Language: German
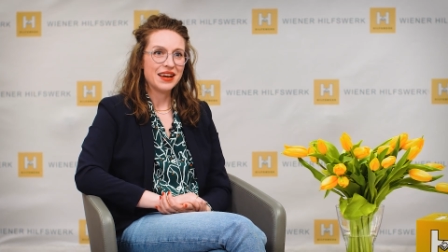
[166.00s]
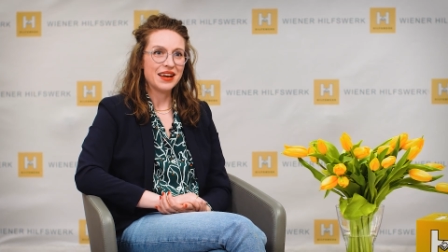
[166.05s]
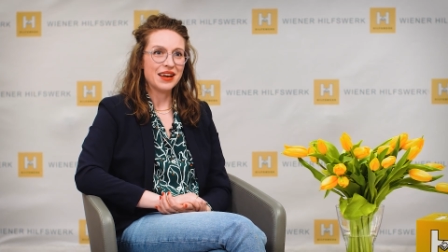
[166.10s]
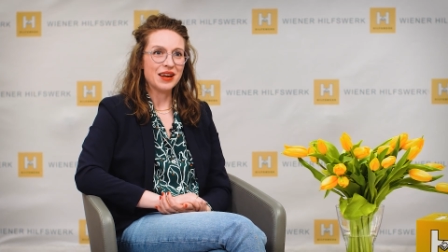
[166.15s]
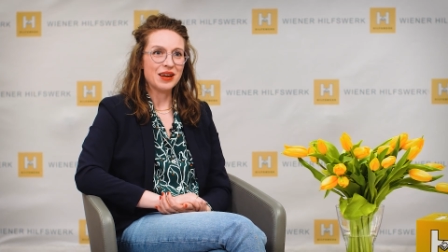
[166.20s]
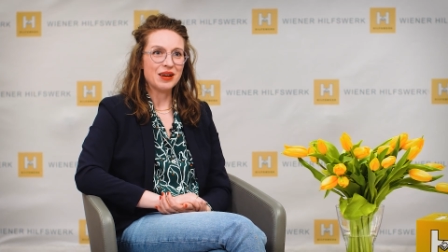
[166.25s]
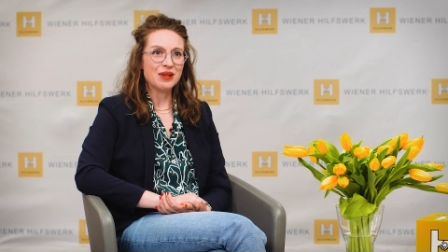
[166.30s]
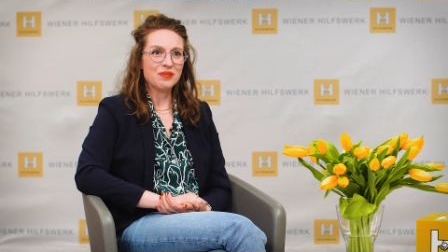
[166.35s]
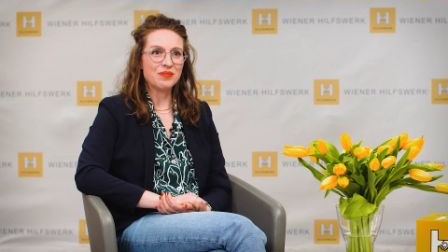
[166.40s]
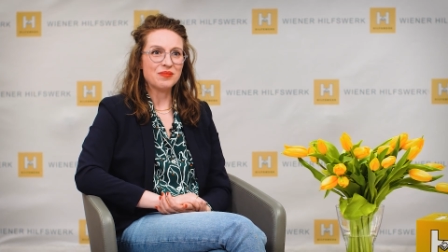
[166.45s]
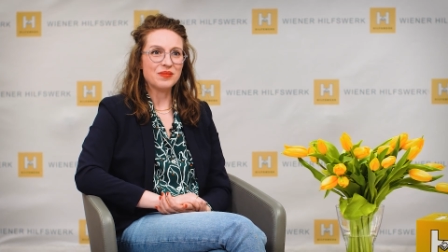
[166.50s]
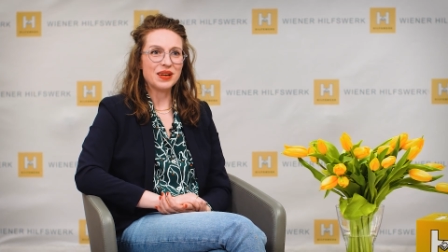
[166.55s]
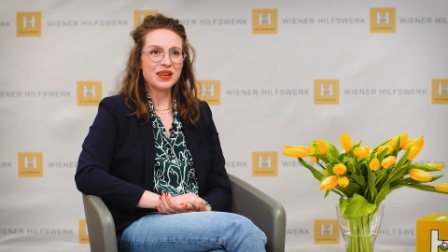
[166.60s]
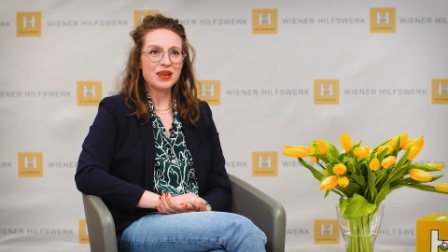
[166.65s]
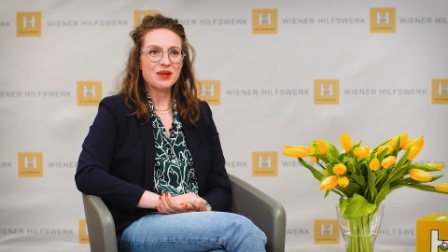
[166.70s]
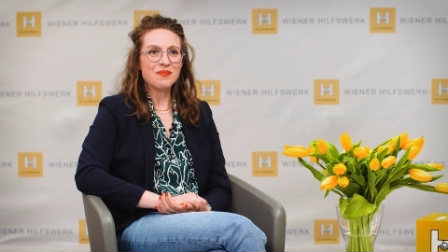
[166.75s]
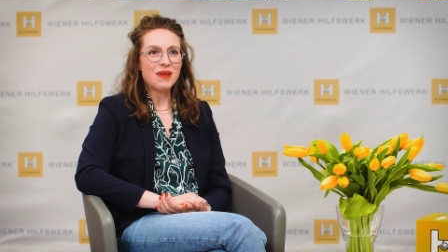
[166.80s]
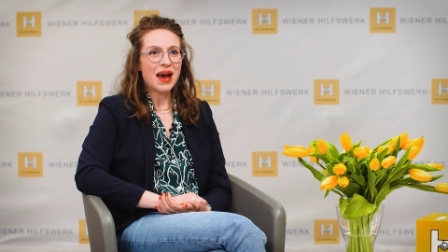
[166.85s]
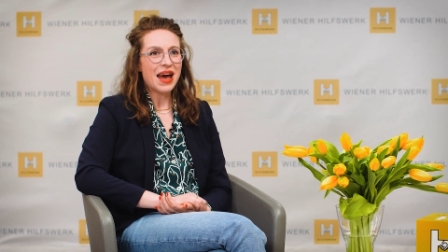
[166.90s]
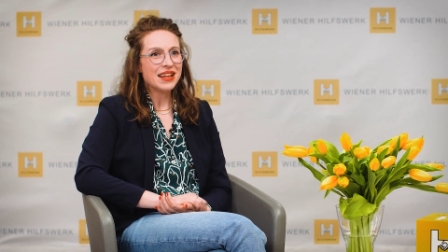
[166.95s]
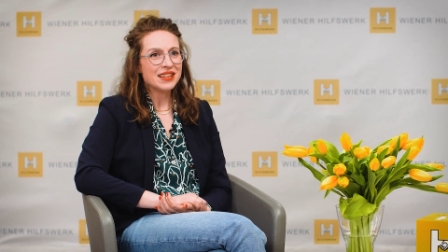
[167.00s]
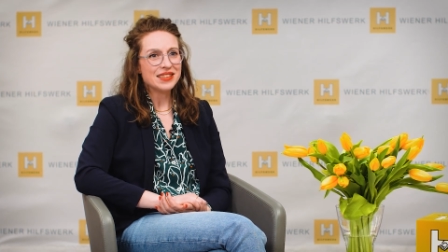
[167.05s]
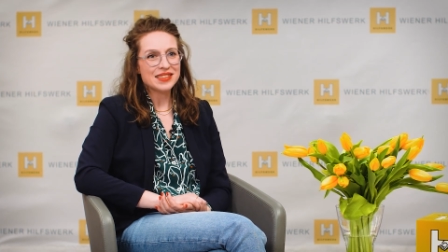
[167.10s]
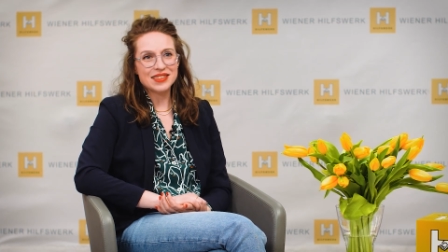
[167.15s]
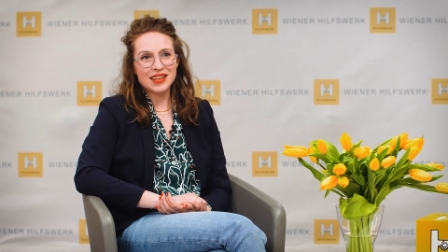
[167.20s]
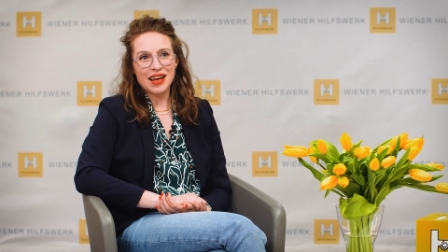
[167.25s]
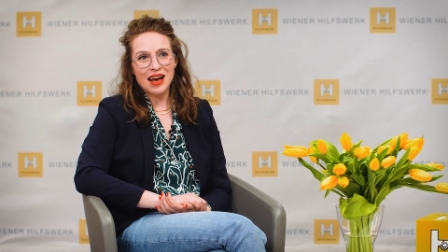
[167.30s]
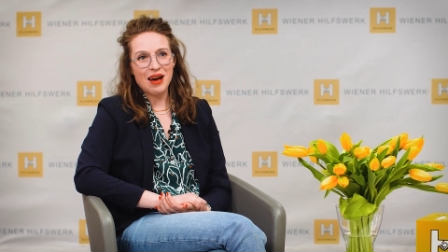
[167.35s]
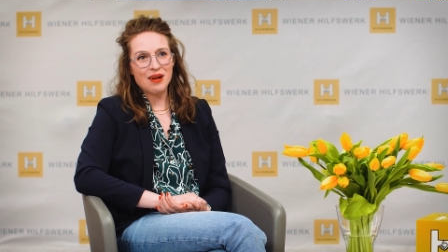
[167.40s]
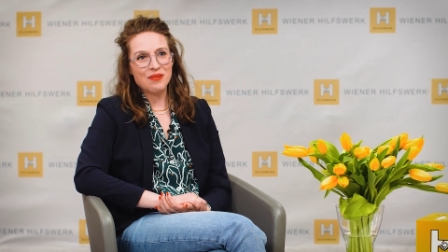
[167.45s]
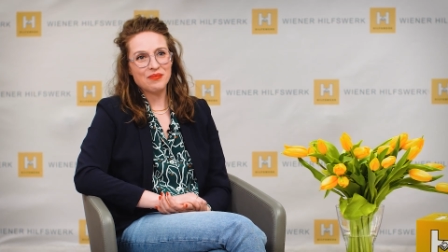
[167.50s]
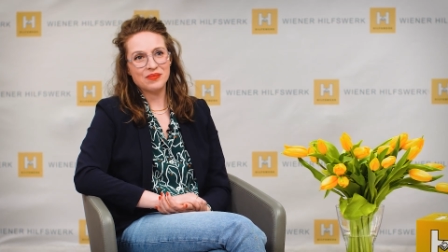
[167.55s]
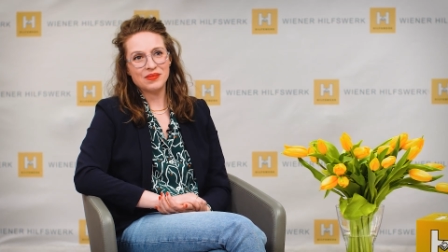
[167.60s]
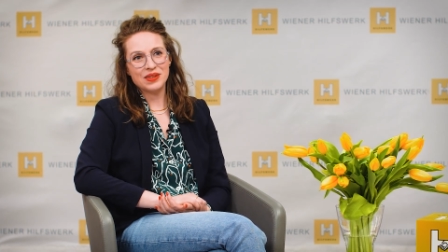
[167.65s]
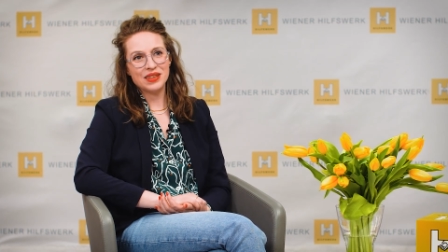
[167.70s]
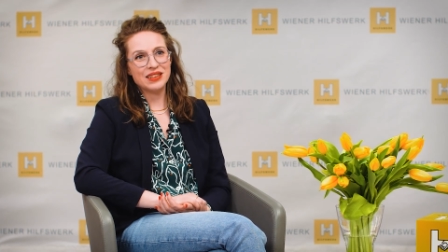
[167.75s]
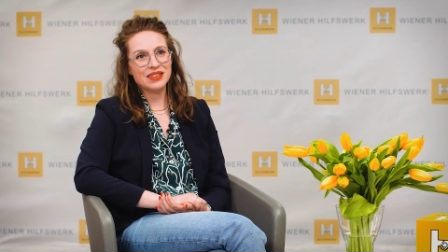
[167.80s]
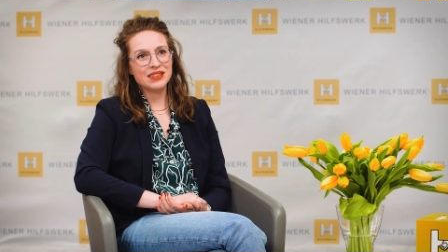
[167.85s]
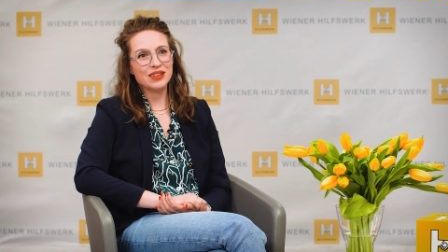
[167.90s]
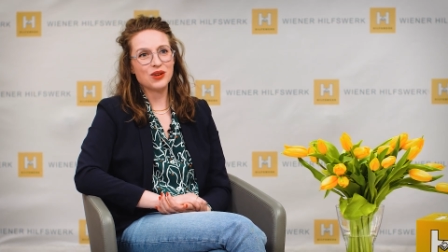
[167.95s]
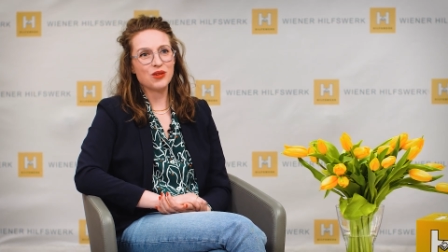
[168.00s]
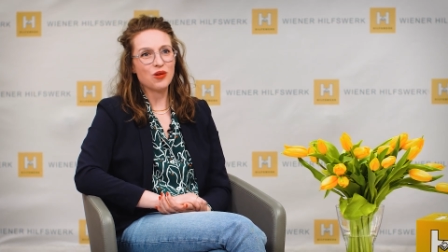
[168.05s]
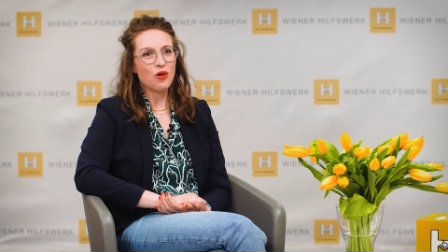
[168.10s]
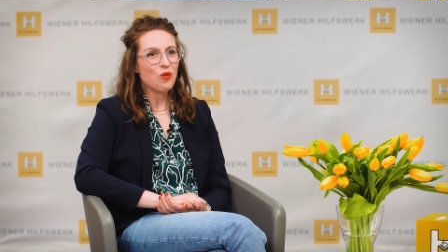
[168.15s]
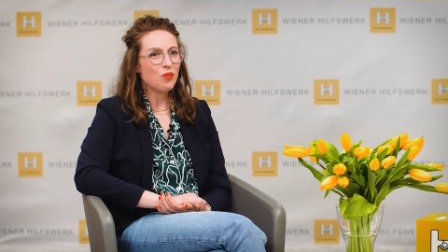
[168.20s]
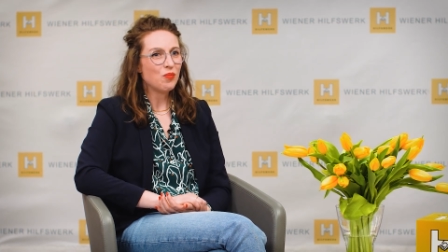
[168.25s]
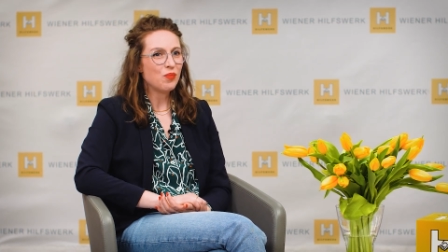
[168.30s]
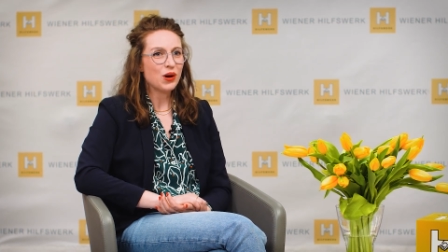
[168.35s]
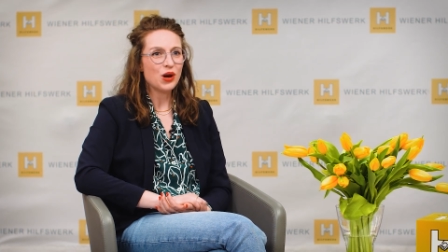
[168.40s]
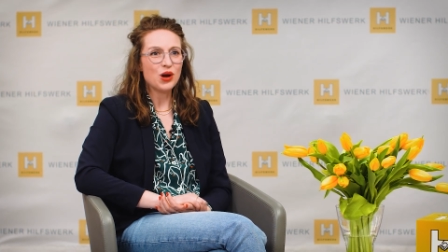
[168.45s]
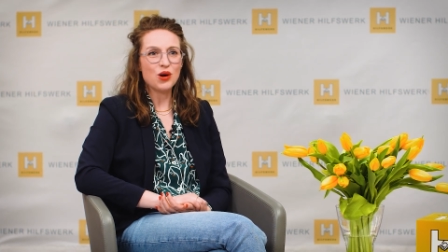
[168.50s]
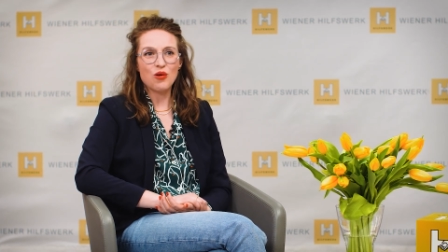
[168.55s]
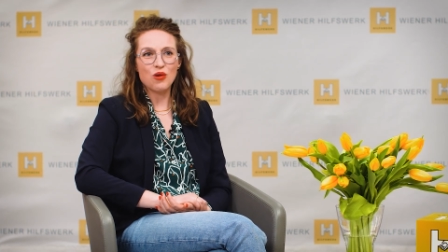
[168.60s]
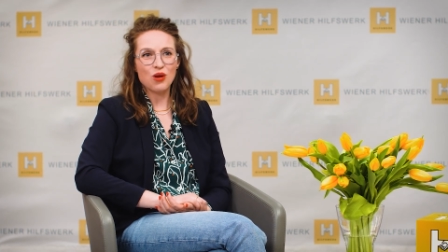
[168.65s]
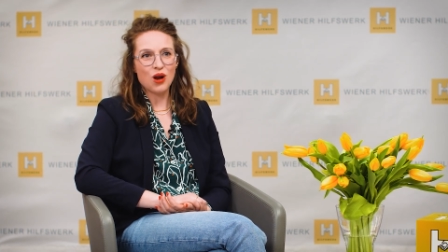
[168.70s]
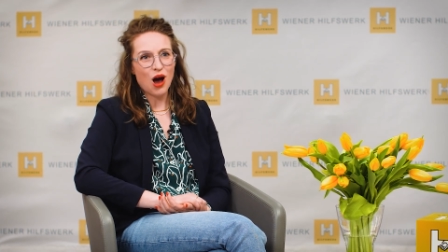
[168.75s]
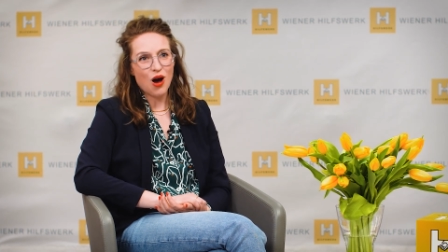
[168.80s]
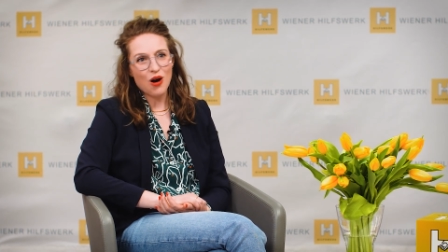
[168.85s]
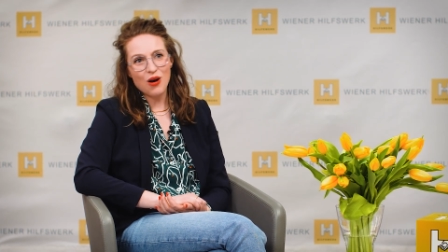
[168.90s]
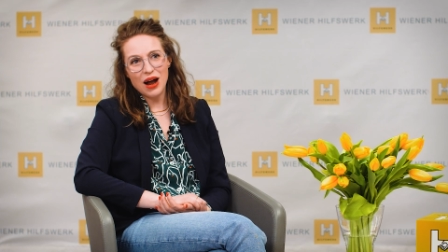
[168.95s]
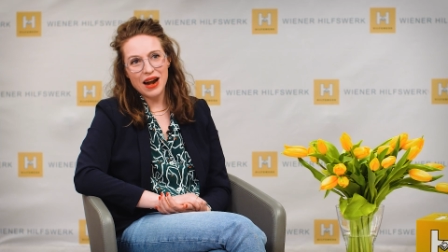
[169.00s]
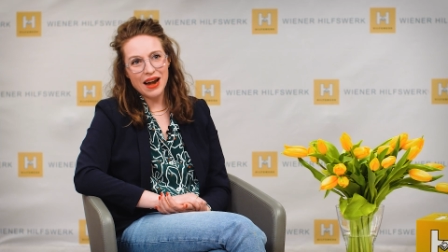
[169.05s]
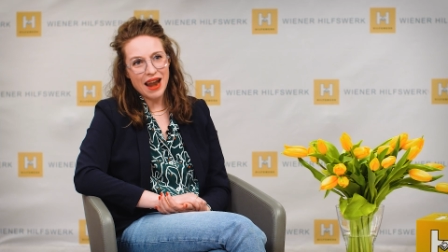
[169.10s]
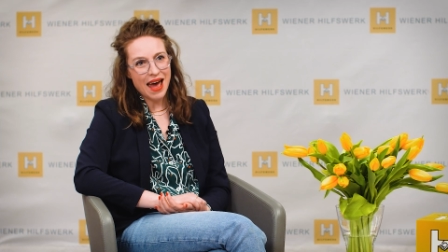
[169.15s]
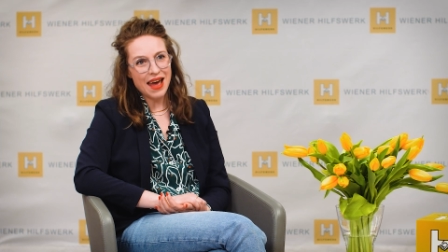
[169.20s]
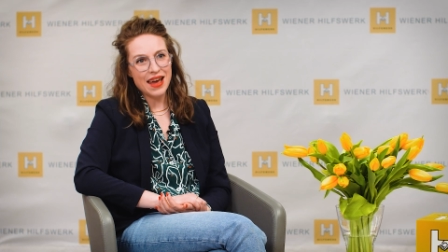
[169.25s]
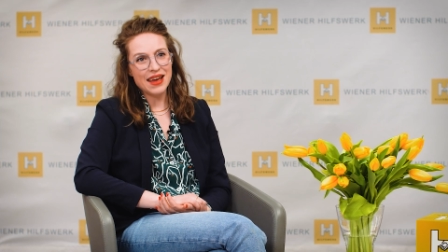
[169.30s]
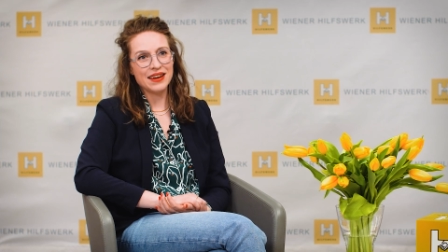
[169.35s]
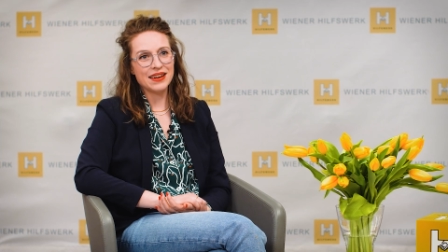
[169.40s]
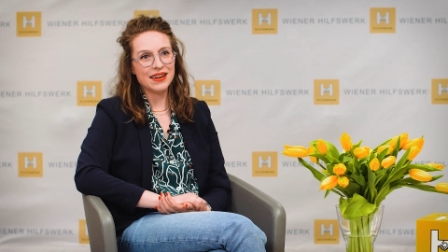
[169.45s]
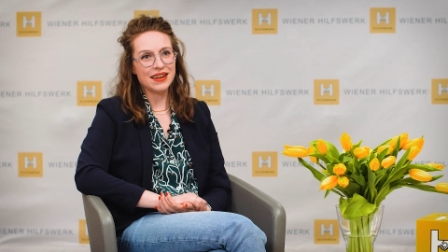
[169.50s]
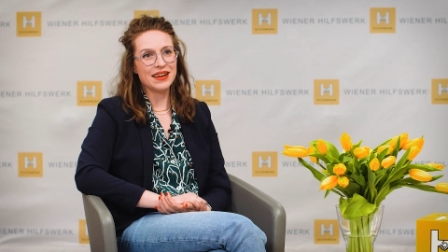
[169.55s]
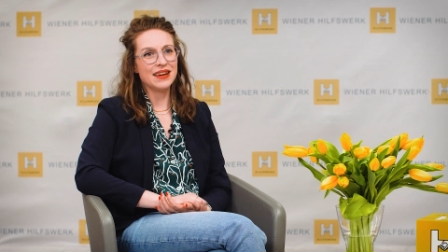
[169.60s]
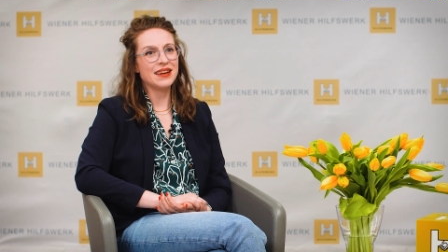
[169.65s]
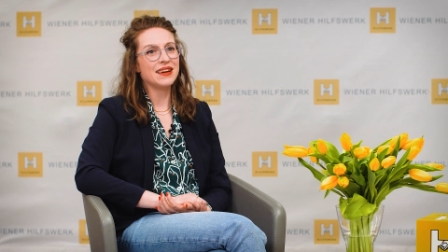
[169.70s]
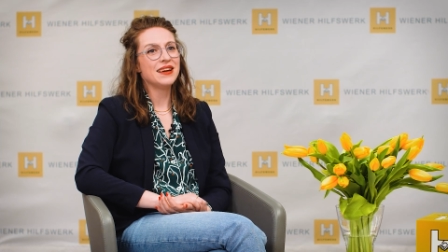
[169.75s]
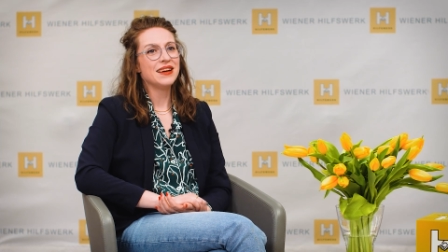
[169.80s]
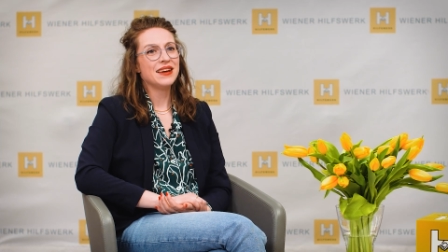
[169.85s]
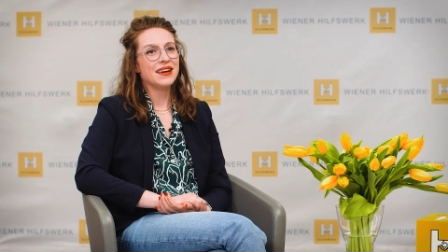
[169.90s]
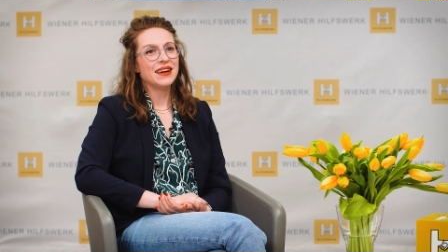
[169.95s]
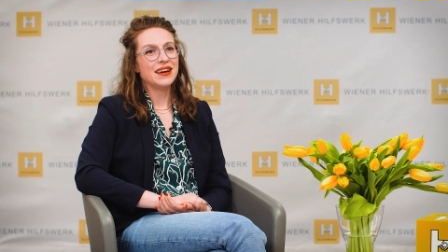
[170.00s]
ähm, gemeinsam in der Gruppe oder auch alleine.